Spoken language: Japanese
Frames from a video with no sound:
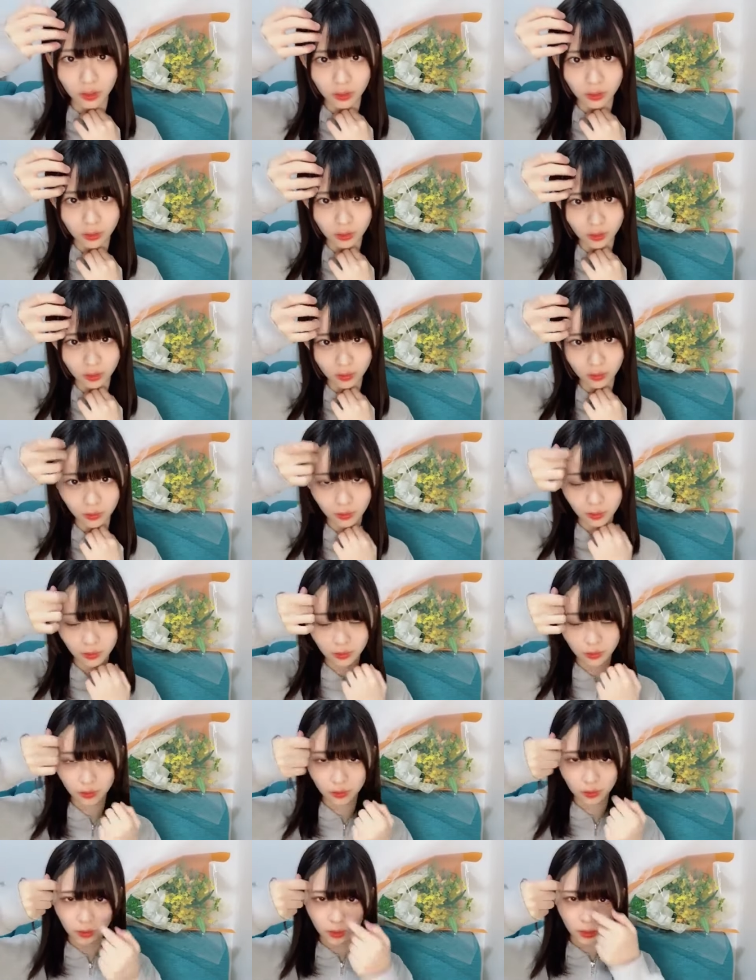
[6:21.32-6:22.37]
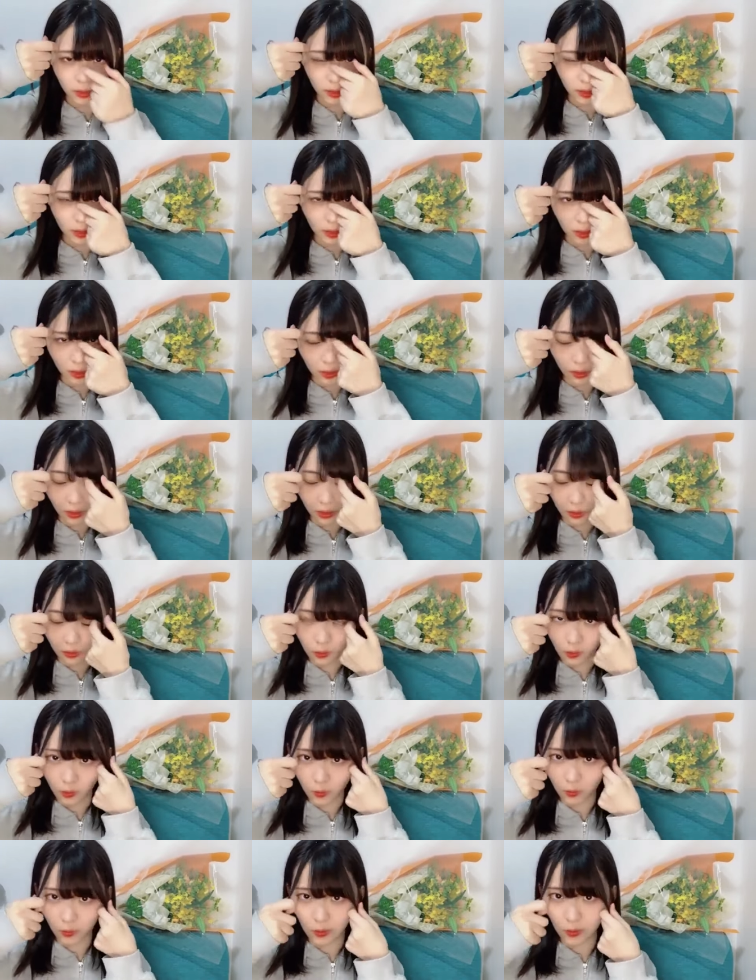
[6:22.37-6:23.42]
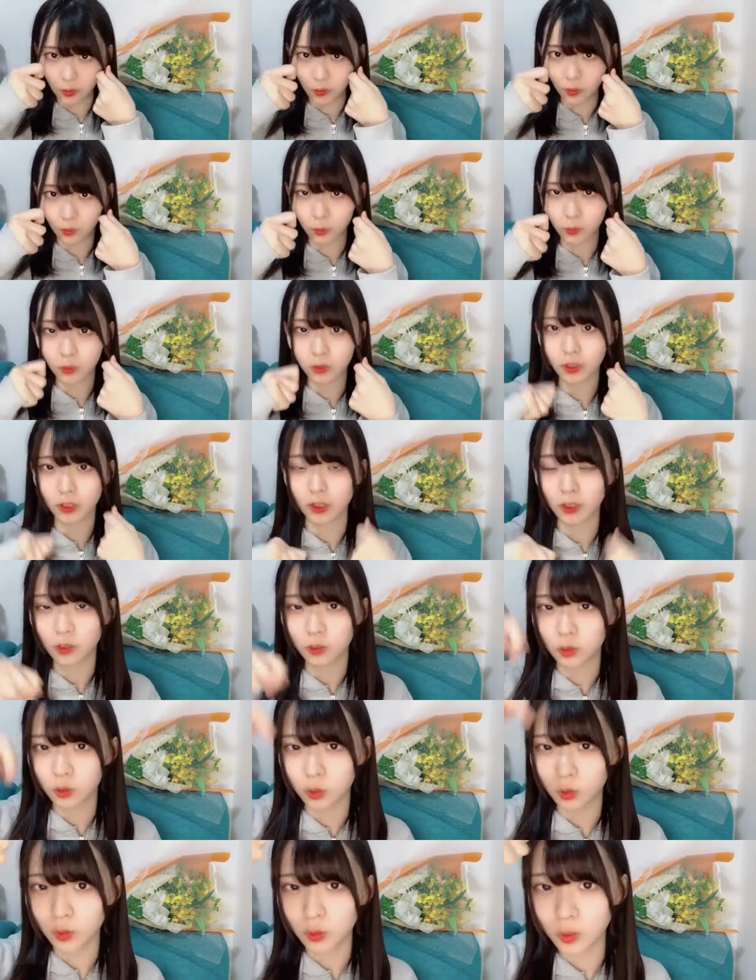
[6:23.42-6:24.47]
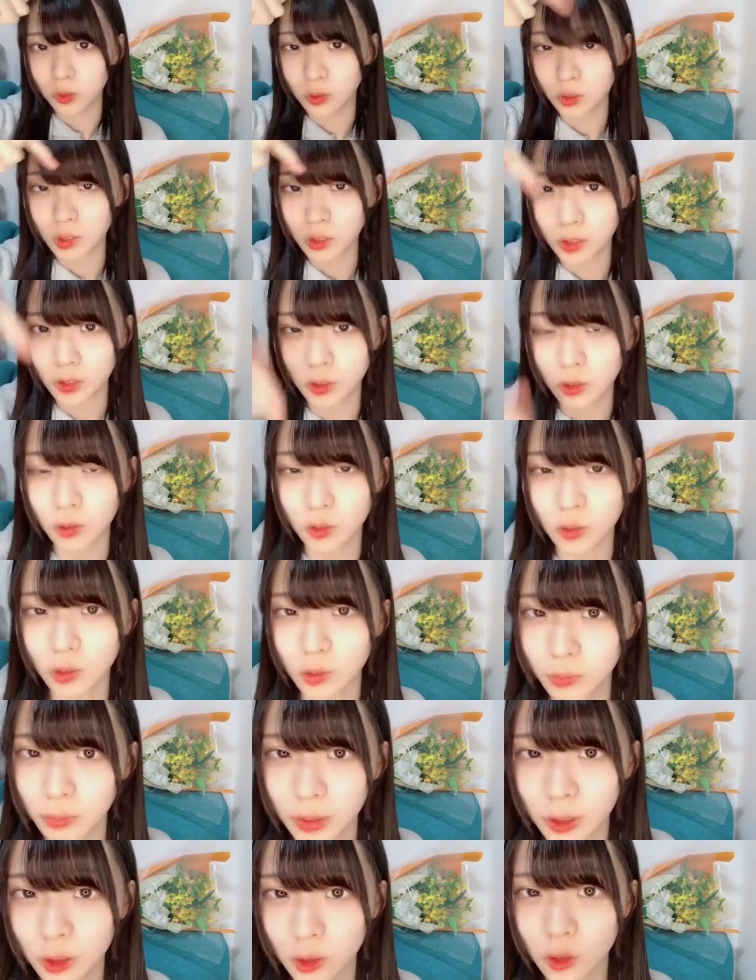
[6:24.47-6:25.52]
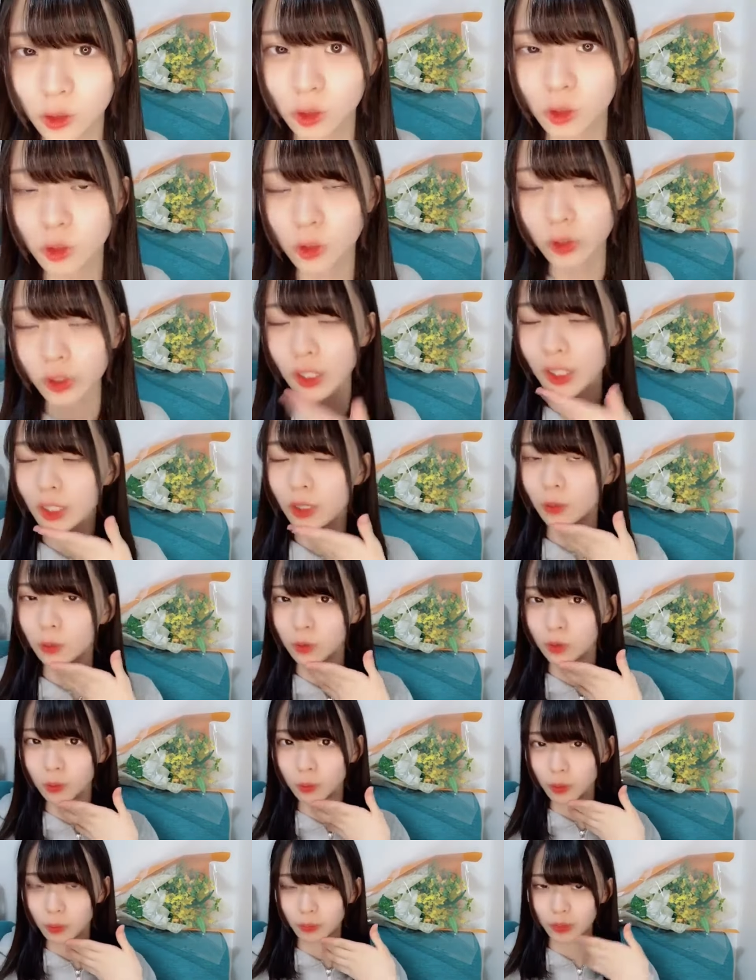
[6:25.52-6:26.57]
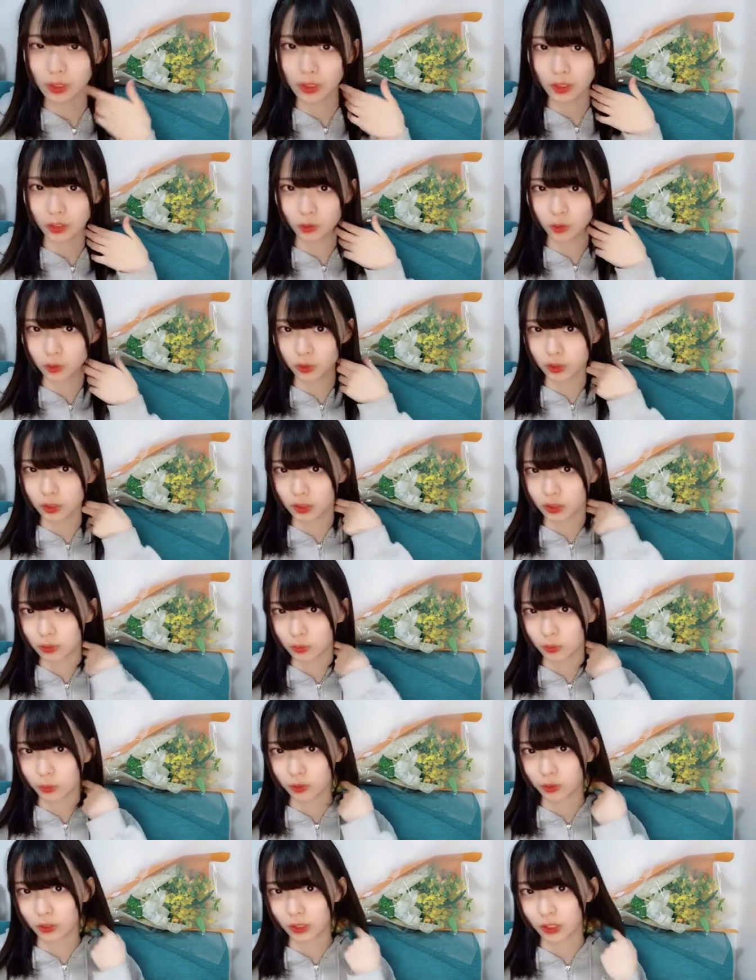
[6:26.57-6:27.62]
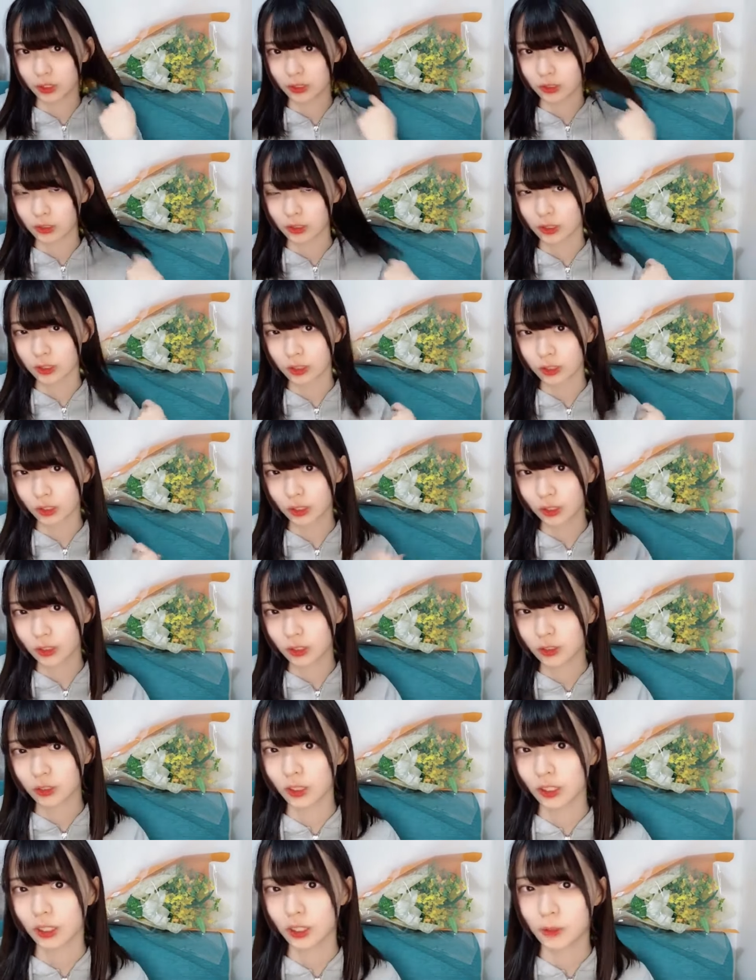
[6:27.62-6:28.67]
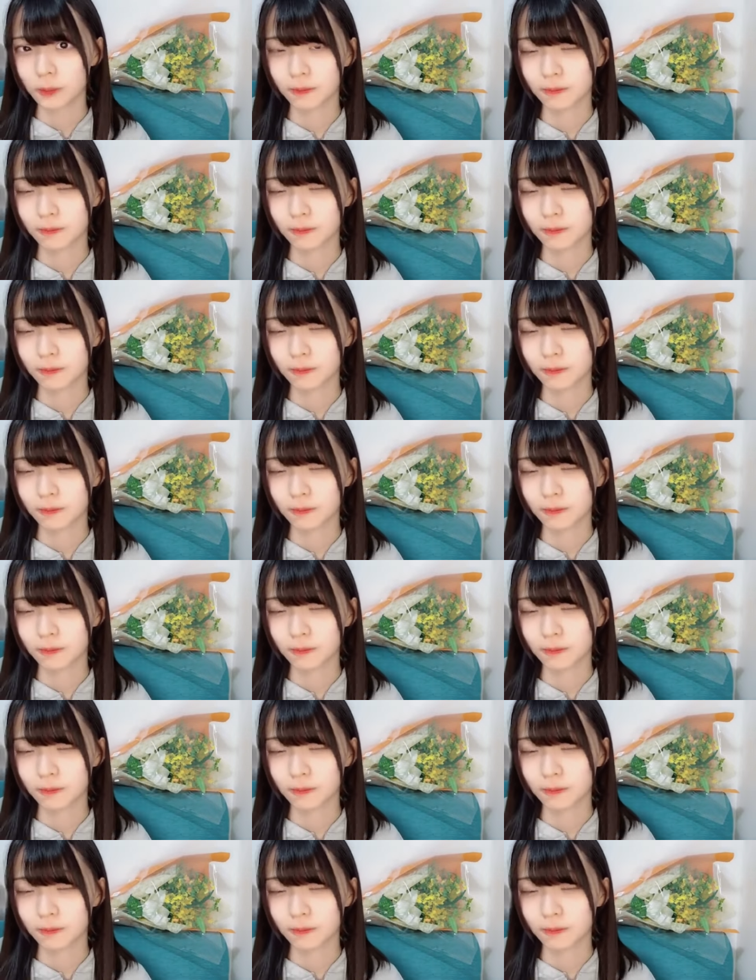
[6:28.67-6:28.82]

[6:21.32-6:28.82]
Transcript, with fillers: あのよく言ってると思うんだけどスイートミルクコーヒーを飲みました本日も大好きチャンネルあれ